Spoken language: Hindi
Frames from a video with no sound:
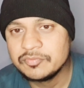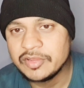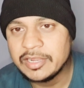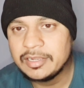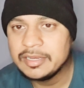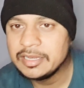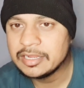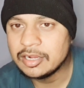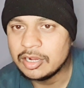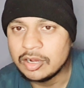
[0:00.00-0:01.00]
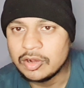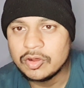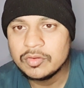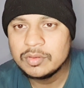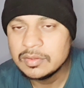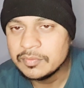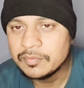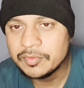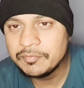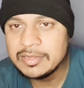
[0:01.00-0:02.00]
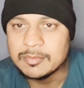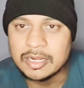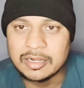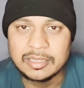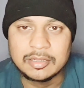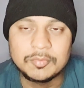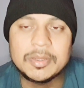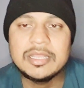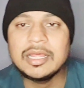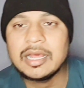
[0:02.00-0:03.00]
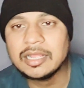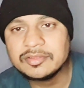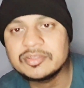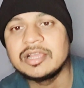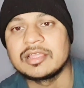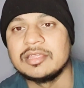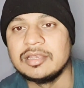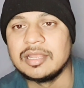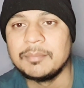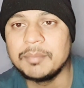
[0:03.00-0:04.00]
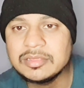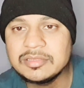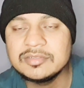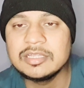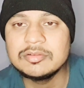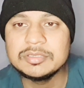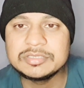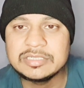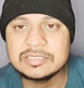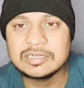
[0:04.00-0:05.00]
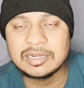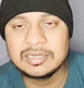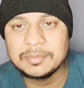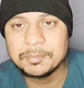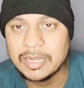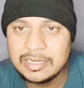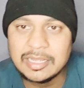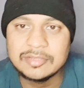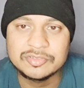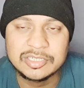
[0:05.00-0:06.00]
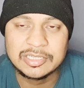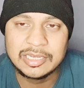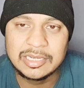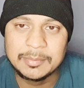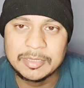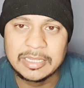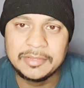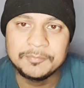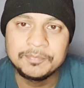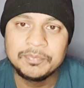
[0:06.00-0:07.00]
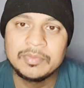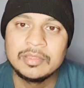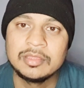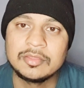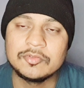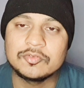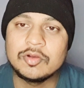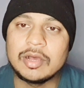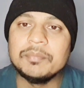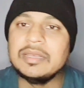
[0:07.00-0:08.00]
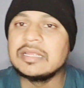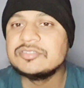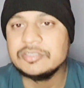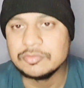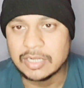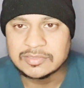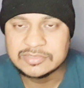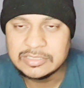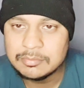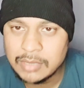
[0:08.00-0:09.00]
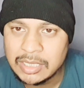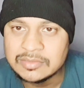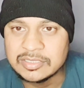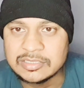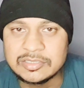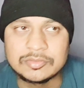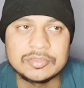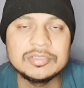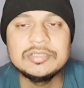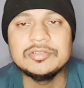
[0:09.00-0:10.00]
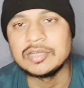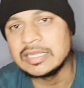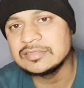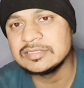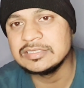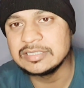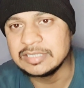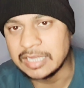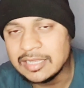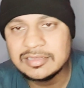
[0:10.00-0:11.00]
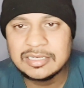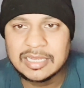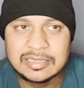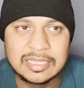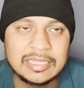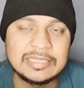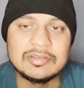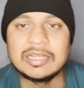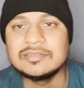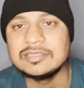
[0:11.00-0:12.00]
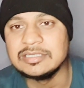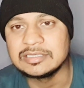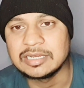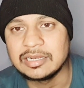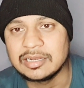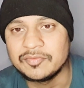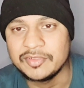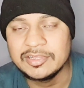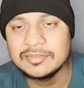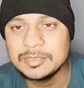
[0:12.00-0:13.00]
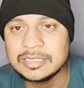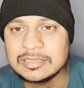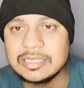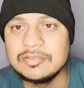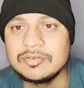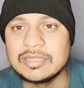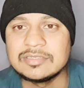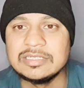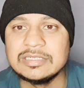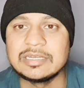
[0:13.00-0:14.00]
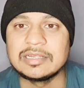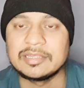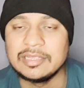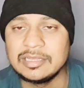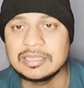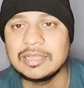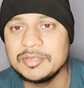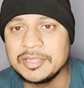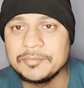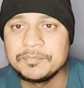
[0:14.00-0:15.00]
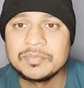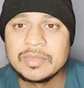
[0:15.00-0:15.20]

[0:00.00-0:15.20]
विकेट लेने का और फिफ्टी मारने का बंदा अच्छा खेल रहा है बत्तीस गेंदों में तिरसठ रन की पारी आज उसने खेल के बताई कि उसको आप नेक्स्ट युवराज सिंह मान सकते हो क्योंकि युवराज सिंह की याद दिलाता है युवराज सिंह की तरह हल्का फेस भी लगता है युवराज सिंह की तरह खेलता भी है